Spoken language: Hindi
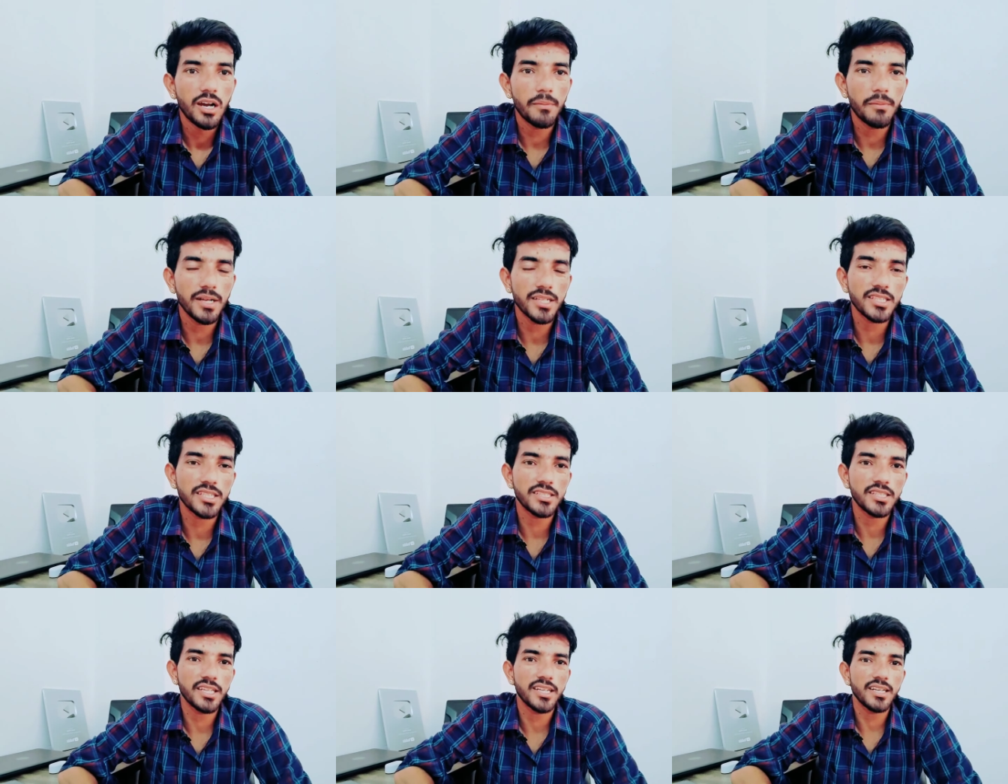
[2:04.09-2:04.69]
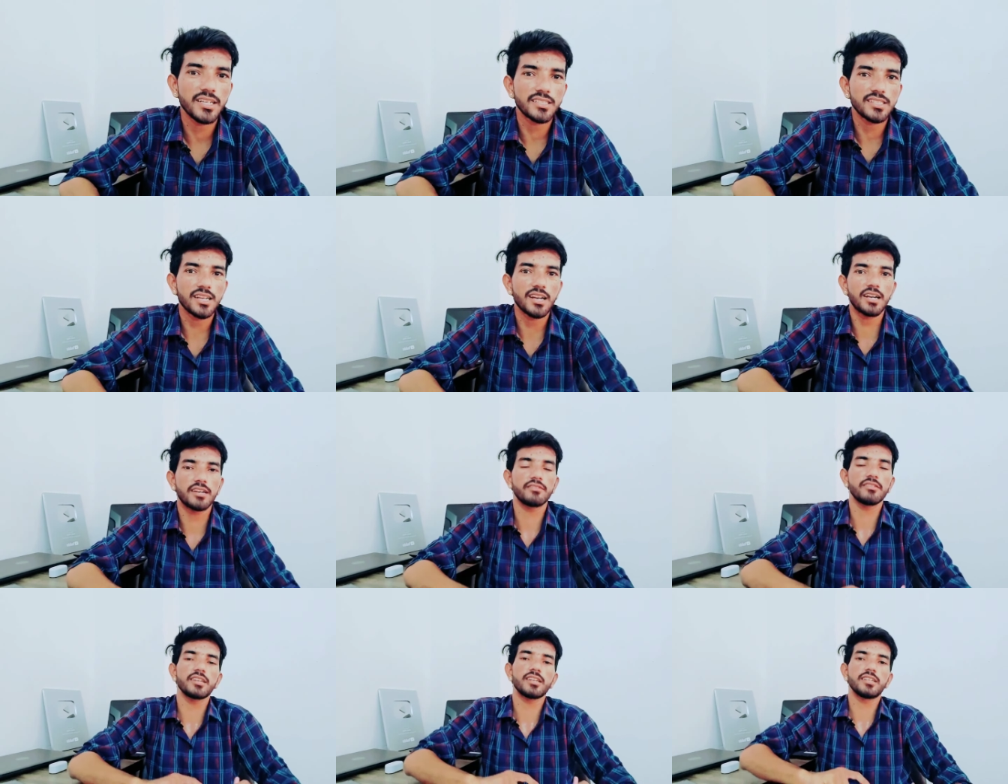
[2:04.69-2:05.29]
अब बात करते हैं
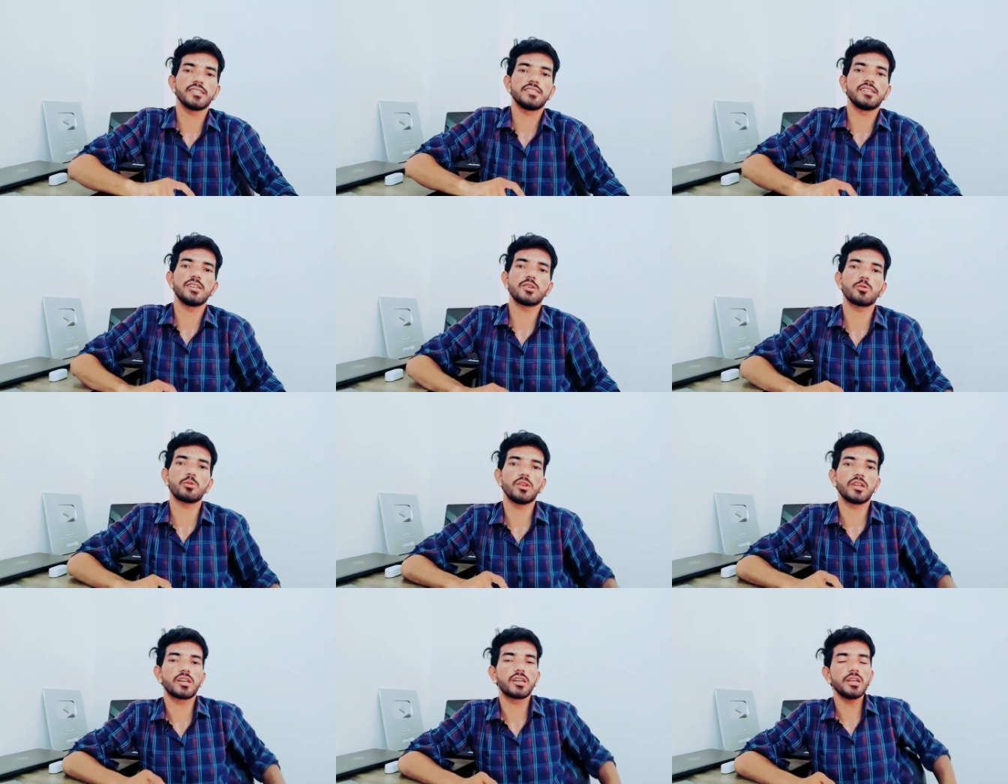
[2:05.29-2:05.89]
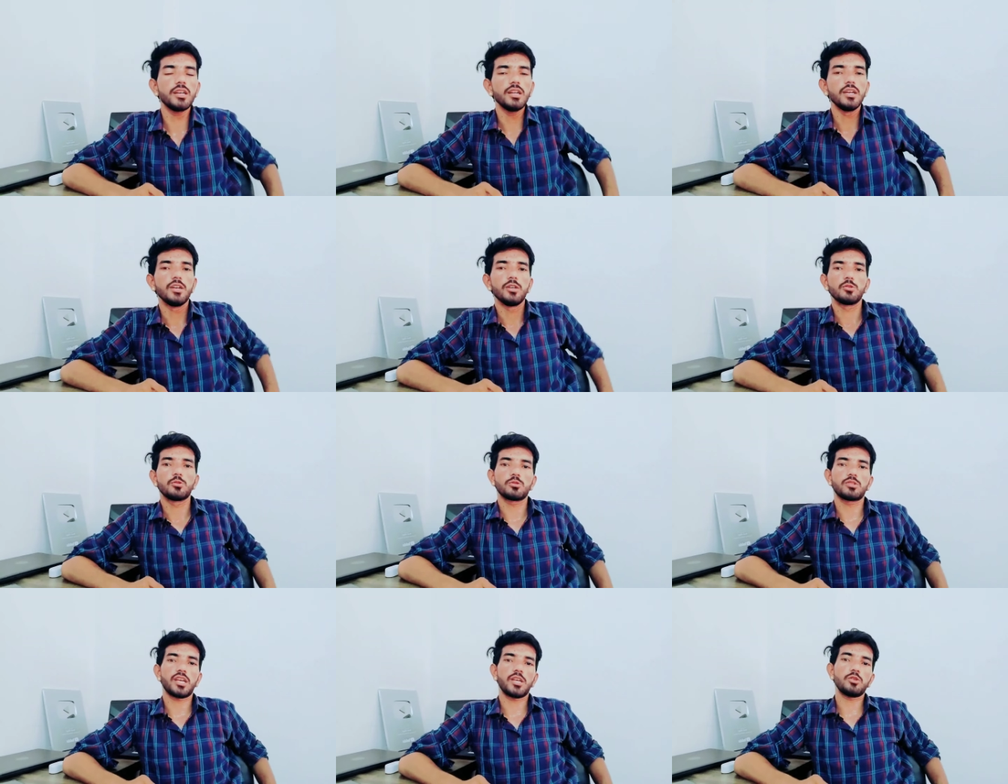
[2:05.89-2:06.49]
राजस्थान आठवीं के रिजल्ट को लेकर
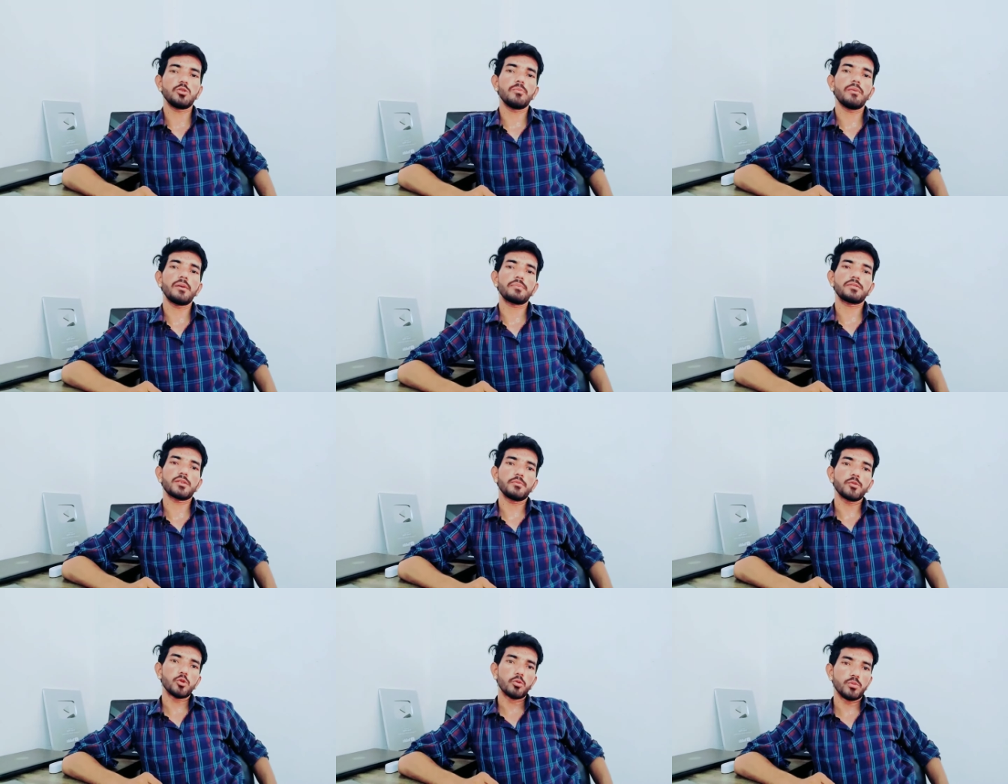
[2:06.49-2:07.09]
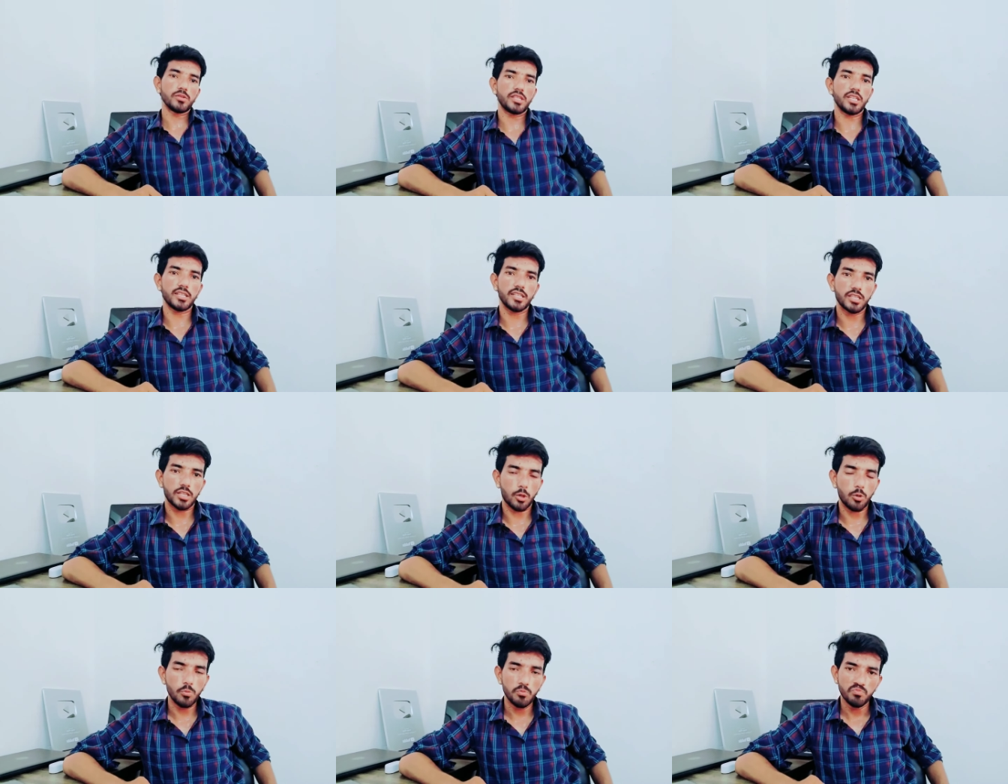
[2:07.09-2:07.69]
तो साथियों मैं आप सभी को बता
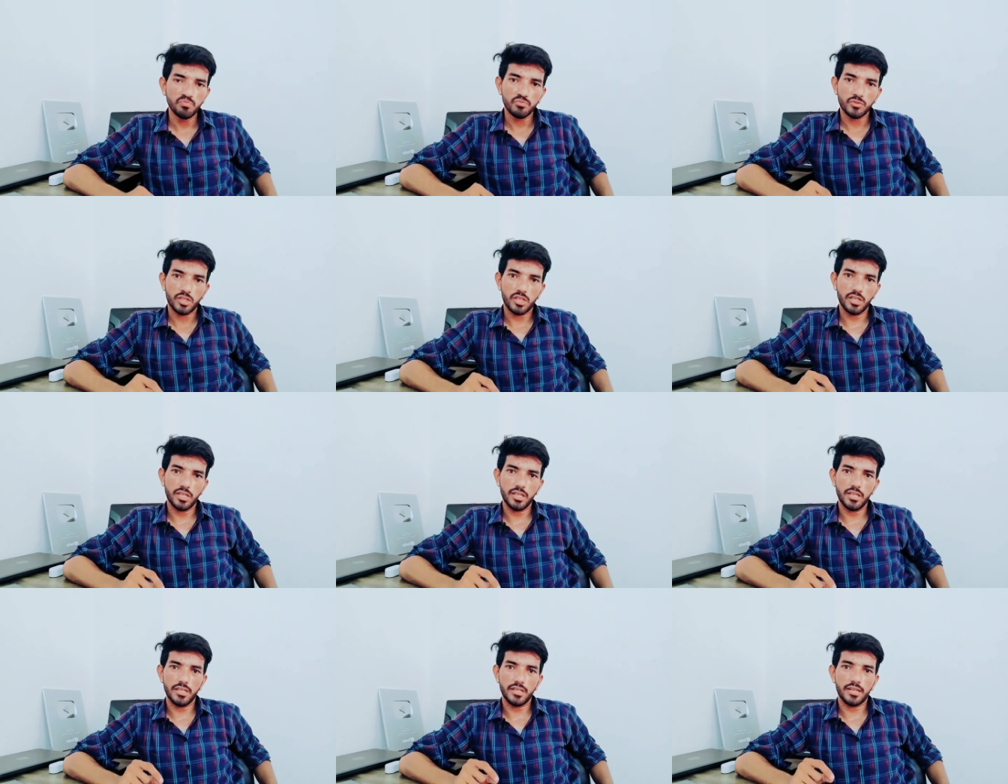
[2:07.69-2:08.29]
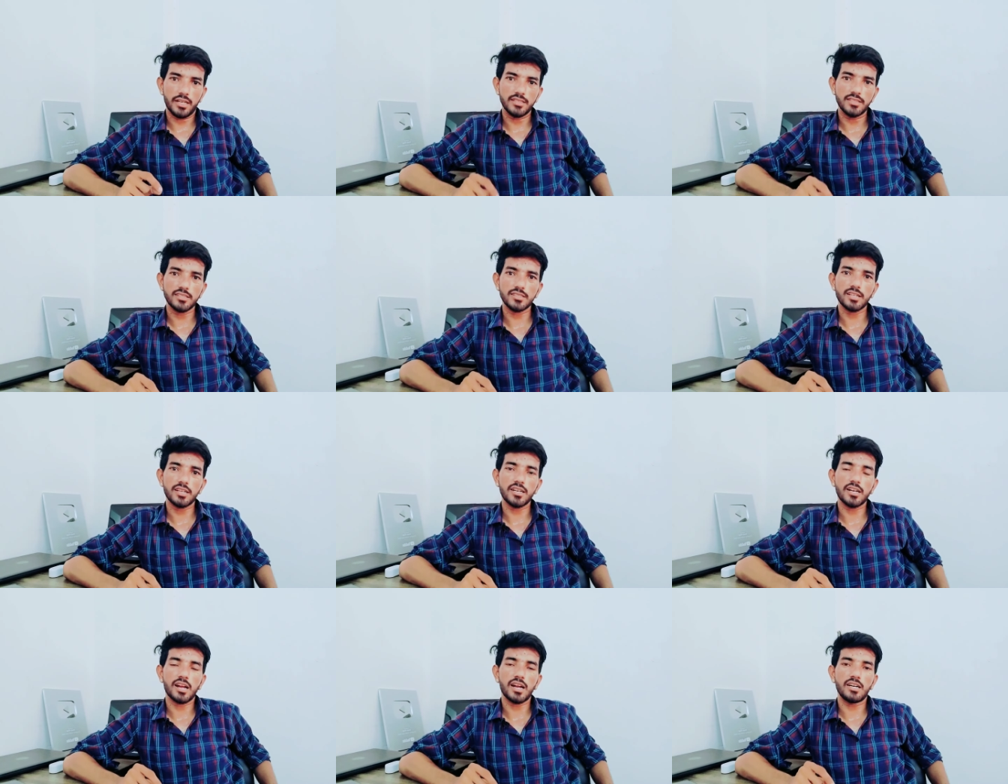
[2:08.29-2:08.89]
देता हूँ कि
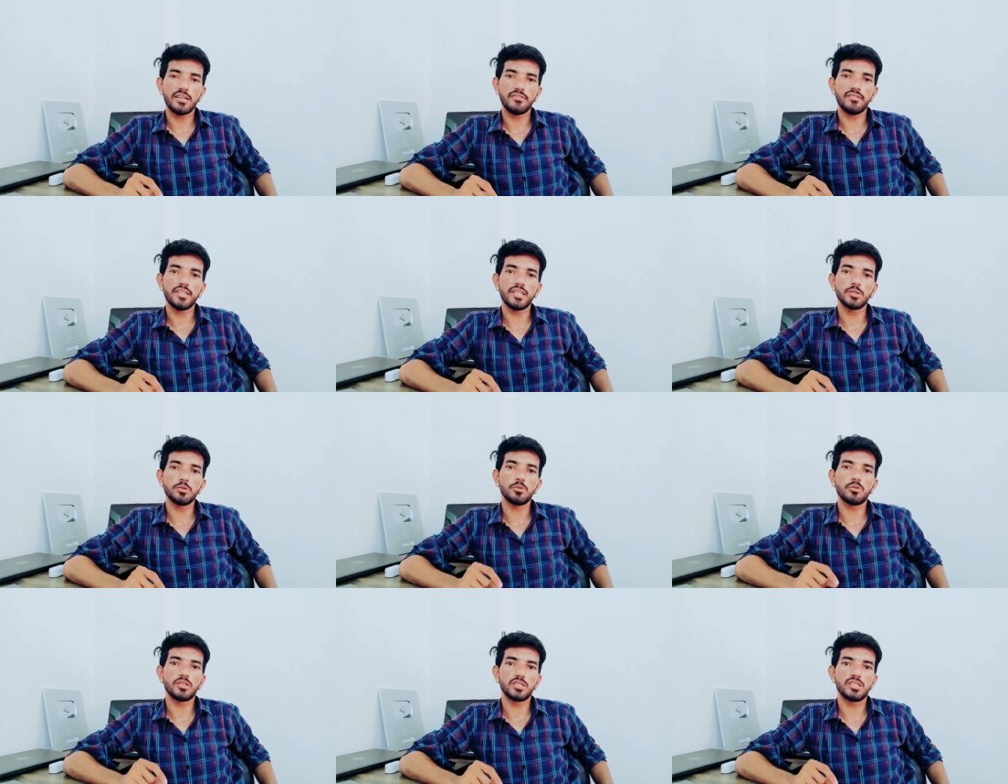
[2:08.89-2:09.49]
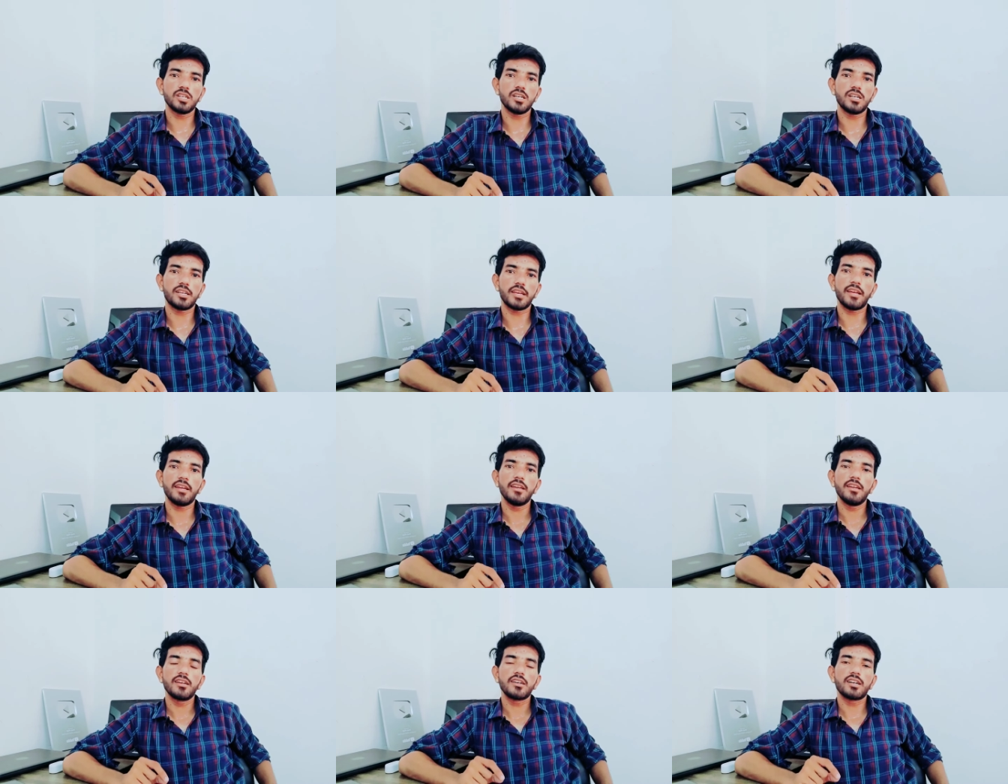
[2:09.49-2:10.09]
राजस्थान आठवीं का जो रिजल्ट
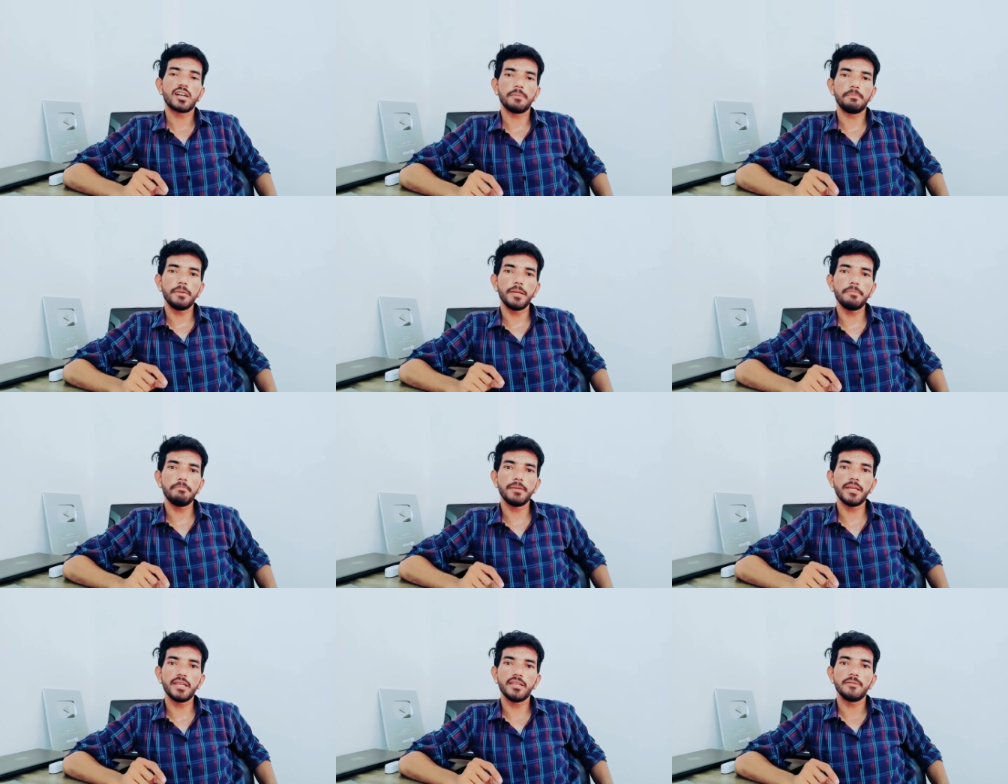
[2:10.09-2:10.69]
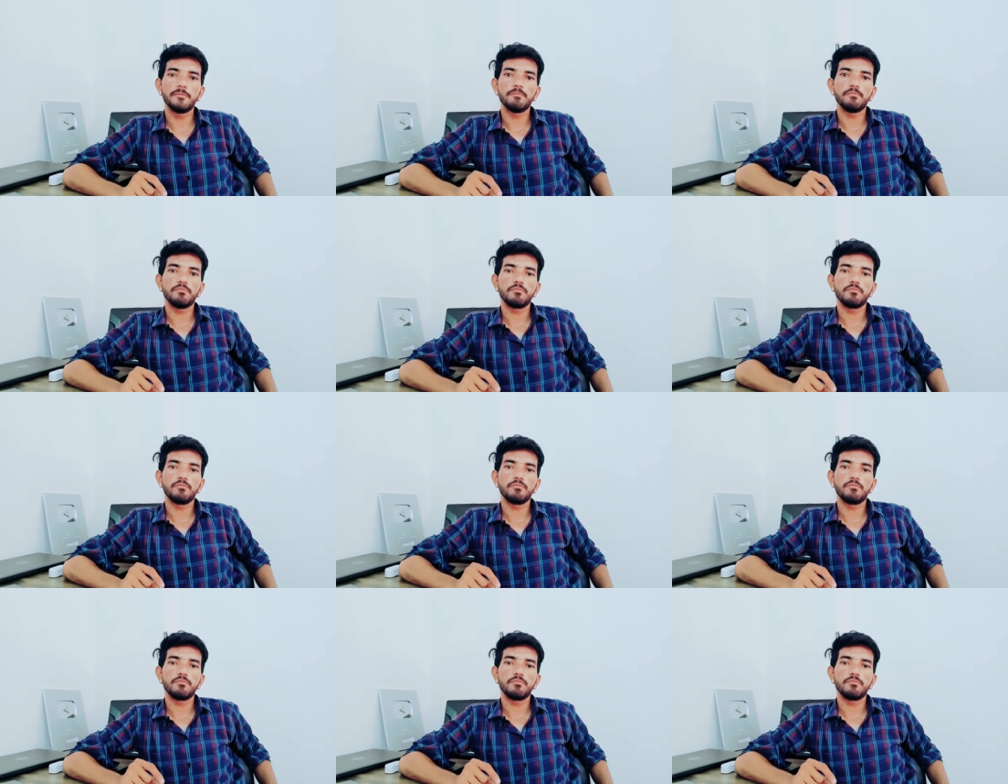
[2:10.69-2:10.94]
है कभी भी